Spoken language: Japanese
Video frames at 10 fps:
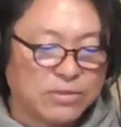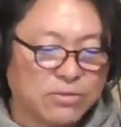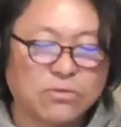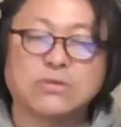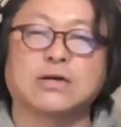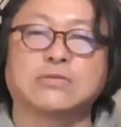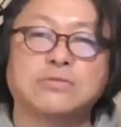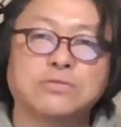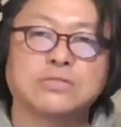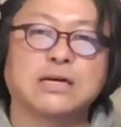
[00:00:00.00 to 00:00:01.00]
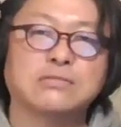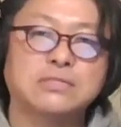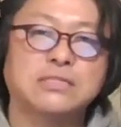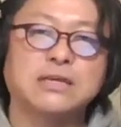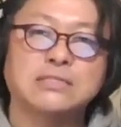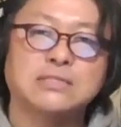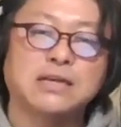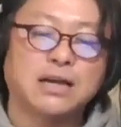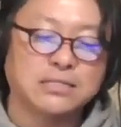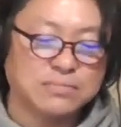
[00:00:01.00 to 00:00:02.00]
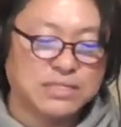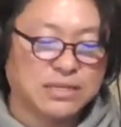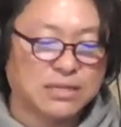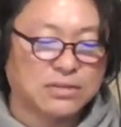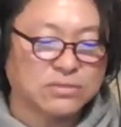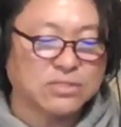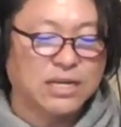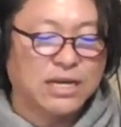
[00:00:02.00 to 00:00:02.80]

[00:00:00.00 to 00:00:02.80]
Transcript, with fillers: どういうことかというと、作詞安井和美作曲、